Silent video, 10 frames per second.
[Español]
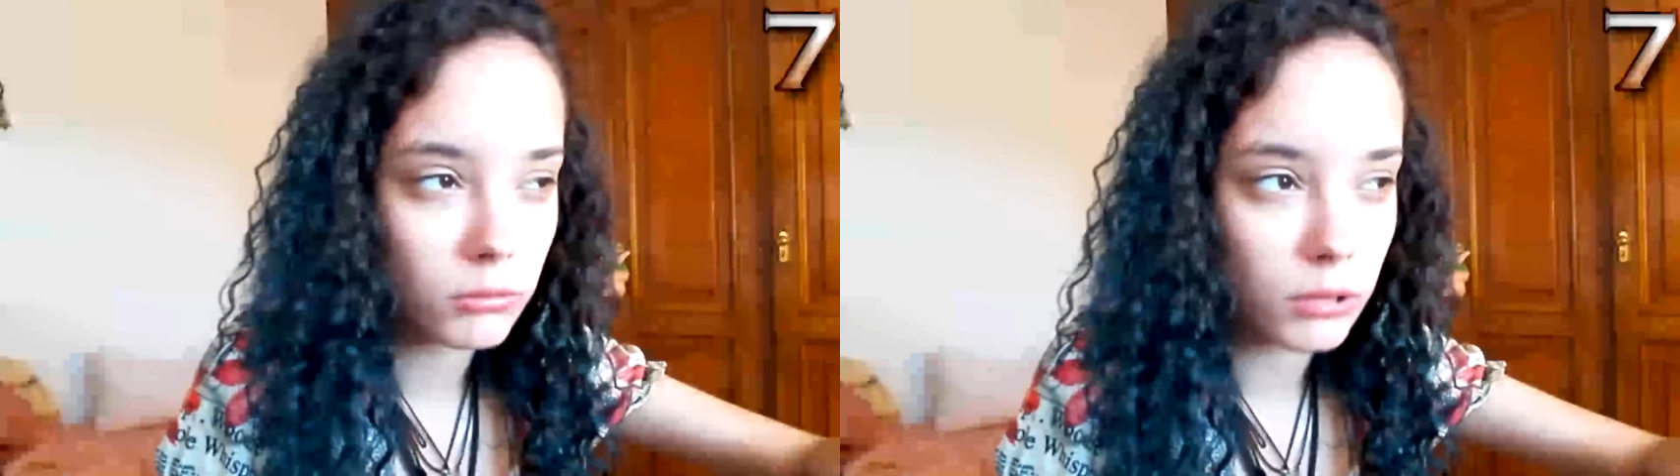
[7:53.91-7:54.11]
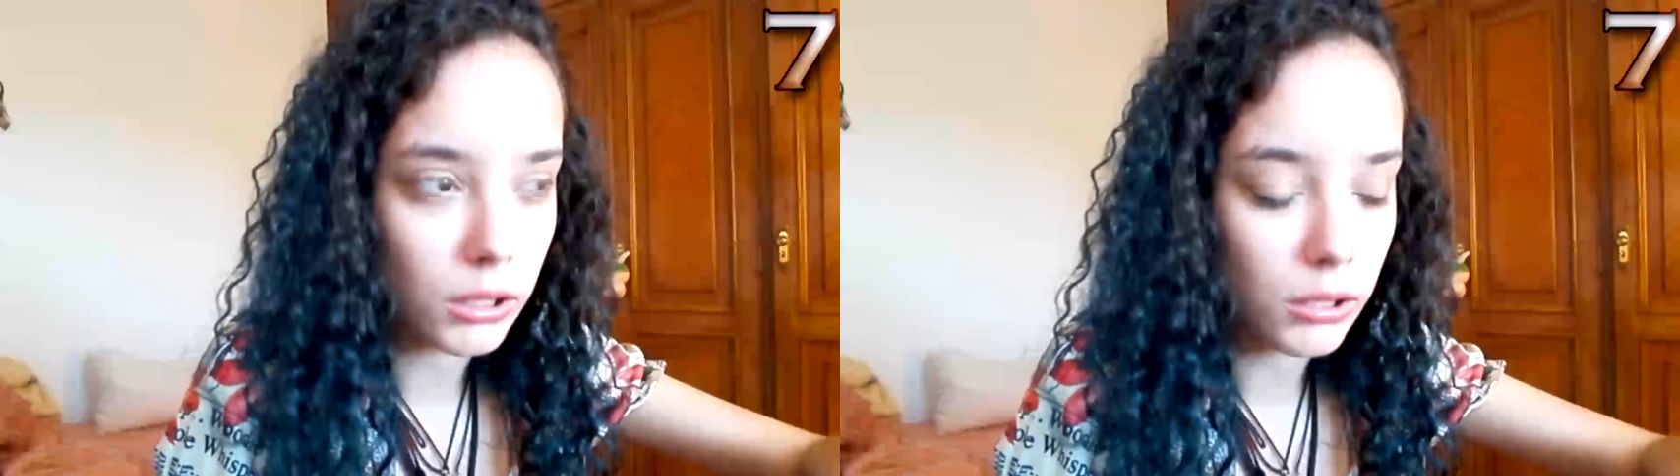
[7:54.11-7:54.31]

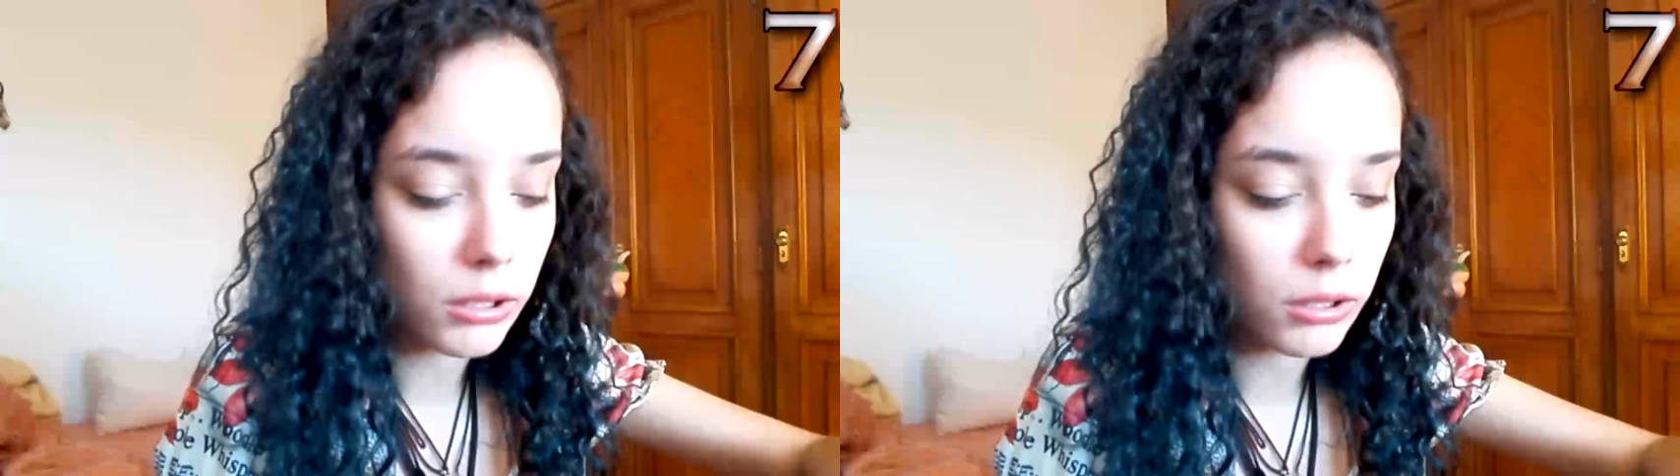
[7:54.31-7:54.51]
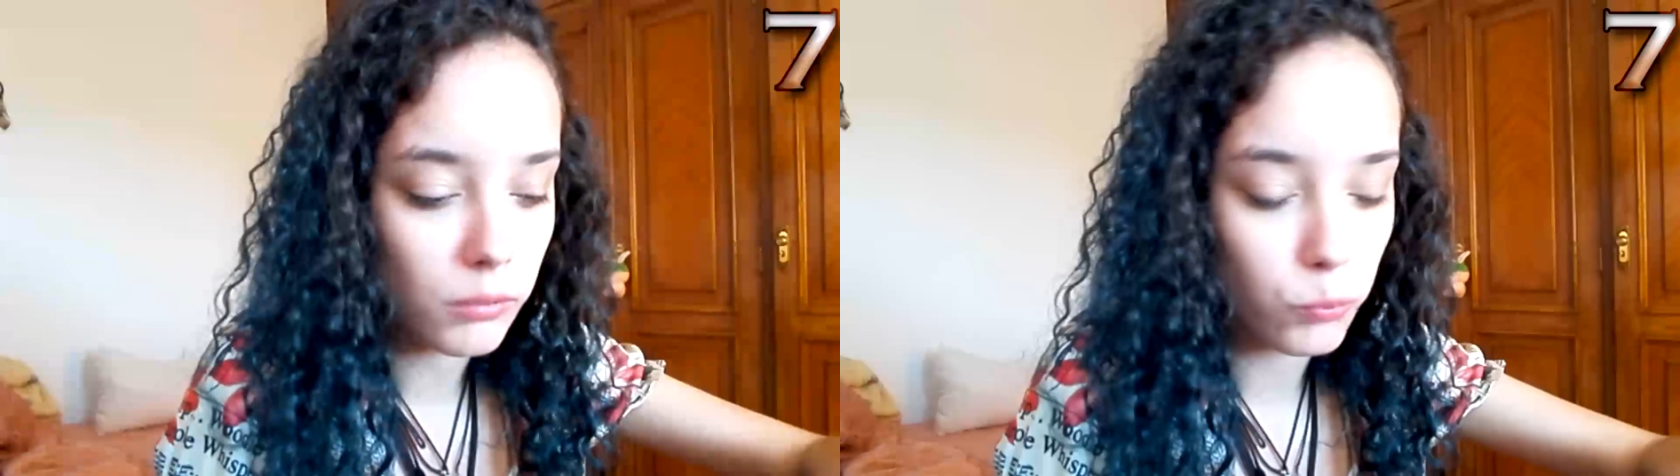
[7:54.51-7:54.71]

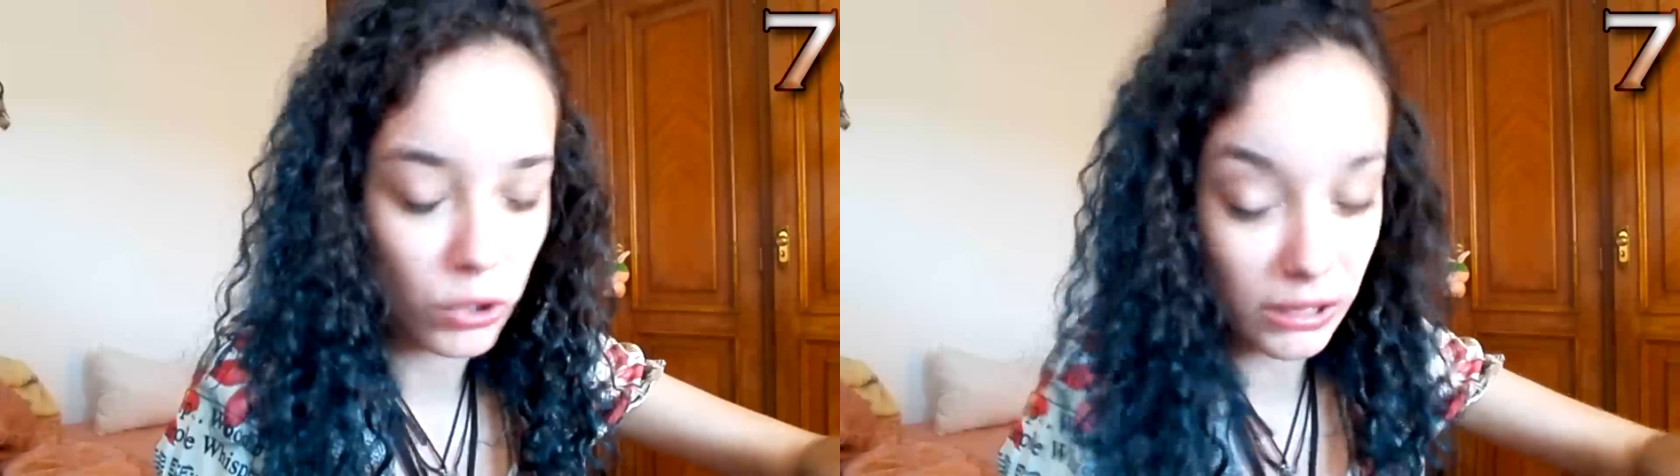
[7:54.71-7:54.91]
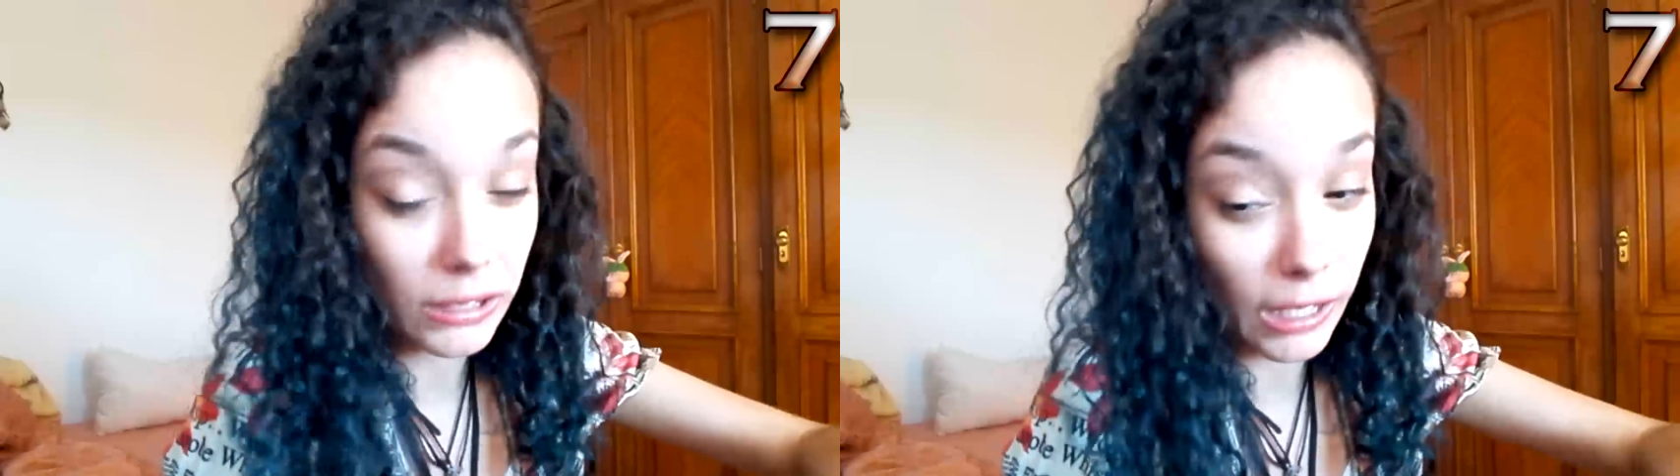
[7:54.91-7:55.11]
y
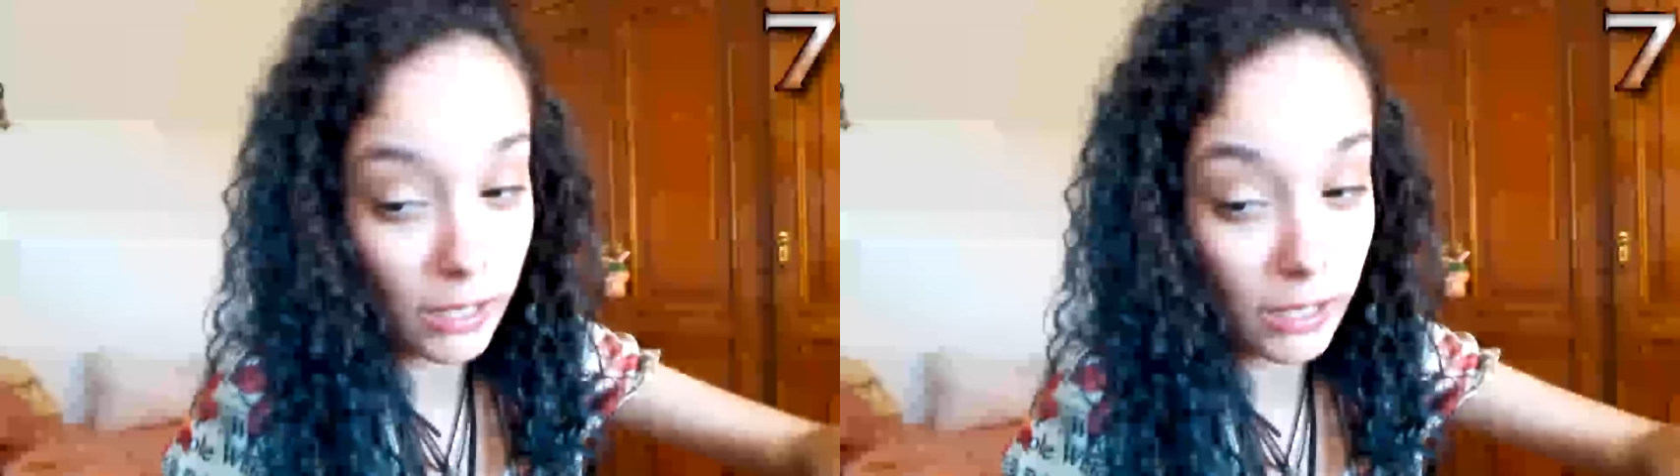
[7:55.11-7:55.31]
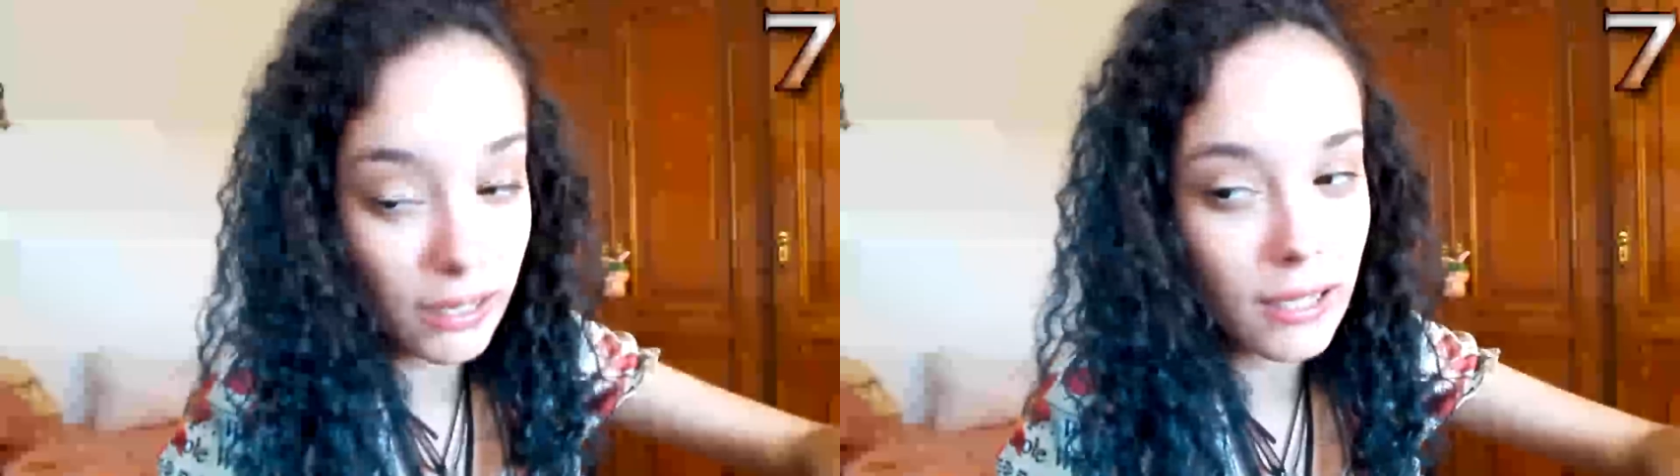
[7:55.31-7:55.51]
pues
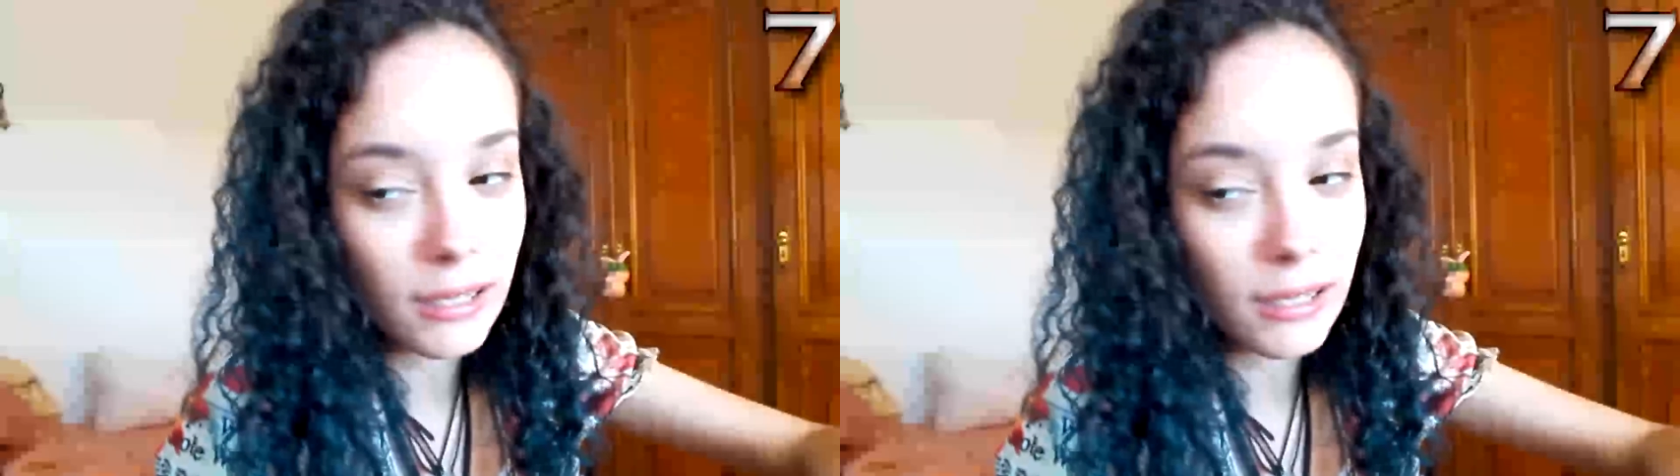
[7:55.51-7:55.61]
quería